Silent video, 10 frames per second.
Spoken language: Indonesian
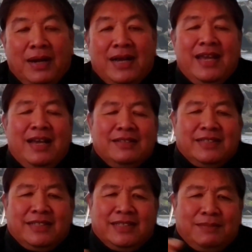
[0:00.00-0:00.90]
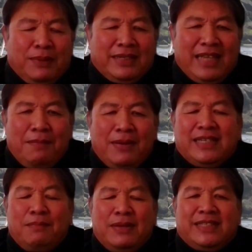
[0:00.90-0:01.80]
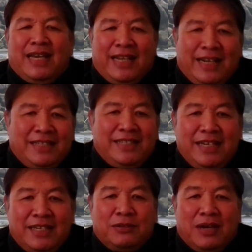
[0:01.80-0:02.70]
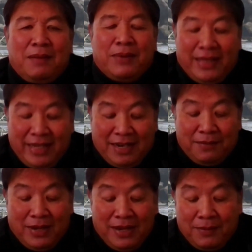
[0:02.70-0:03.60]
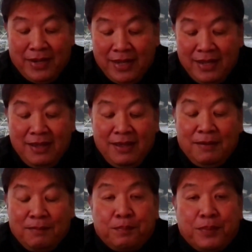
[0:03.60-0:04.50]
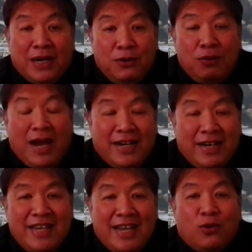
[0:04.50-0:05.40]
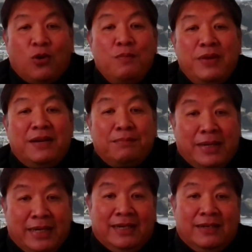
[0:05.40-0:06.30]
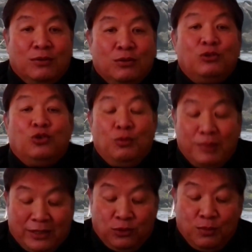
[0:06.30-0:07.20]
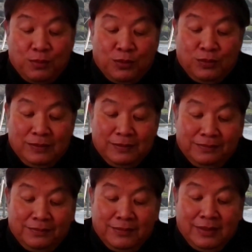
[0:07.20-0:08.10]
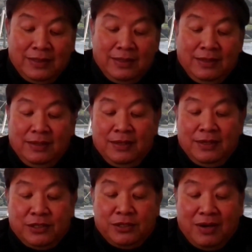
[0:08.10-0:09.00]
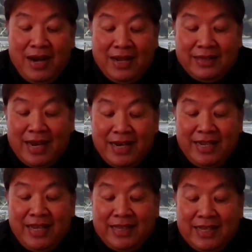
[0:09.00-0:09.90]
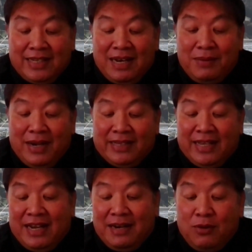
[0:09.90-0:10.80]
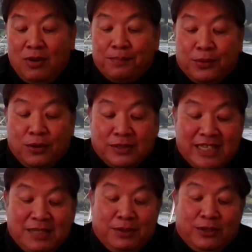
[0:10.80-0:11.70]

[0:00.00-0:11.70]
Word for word: Maka yang pertama saya mencatat di sini saudara perhatikan baik-baik. Perlu adanya komitmen untuk bertumbuh. Saudara, tadi kita telah mengatakan bahwa proses